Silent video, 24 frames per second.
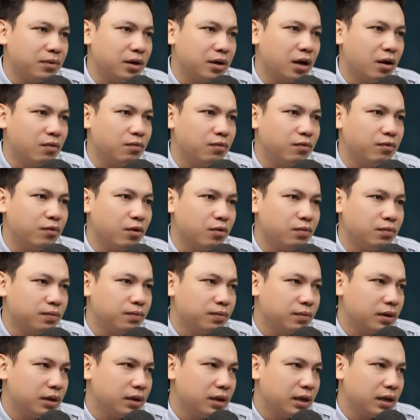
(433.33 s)
Nhưng mà chờ
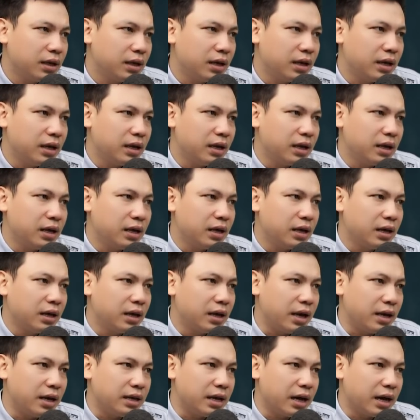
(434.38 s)
mãi không thấy gì,
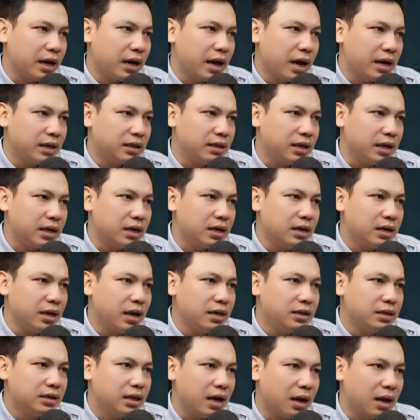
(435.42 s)
chị Hương càng
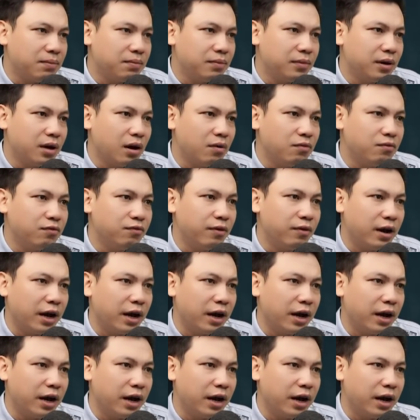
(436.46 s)
kêu đau dữ dội,